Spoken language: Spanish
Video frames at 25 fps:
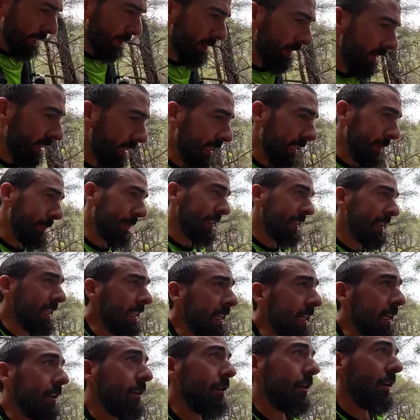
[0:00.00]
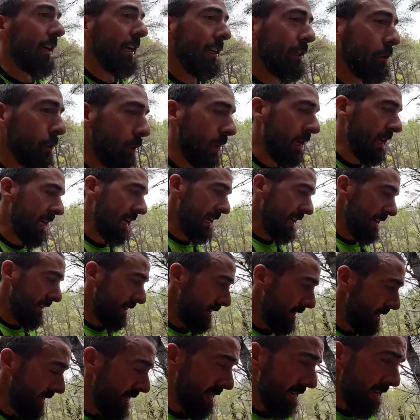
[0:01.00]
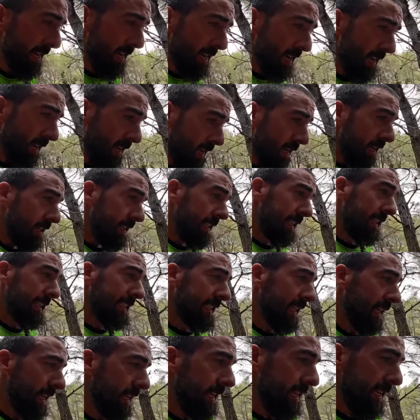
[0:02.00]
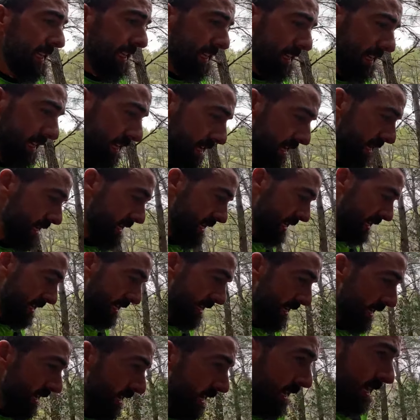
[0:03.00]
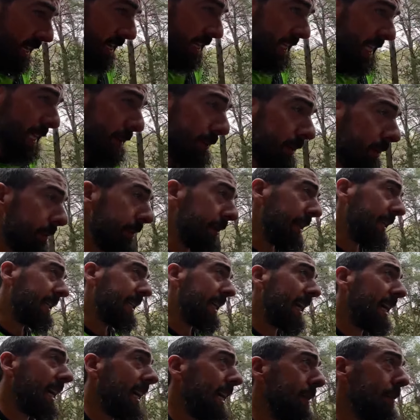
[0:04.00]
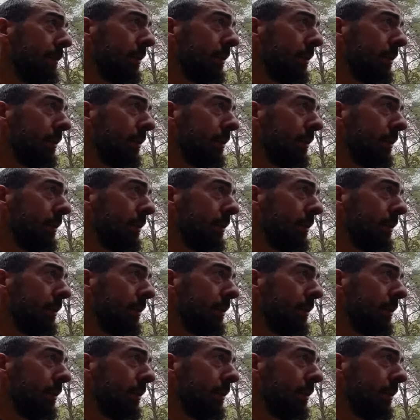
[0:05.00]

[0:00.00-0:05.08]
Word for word: también las zapatillas con la suela de esta de, Vibran que agarra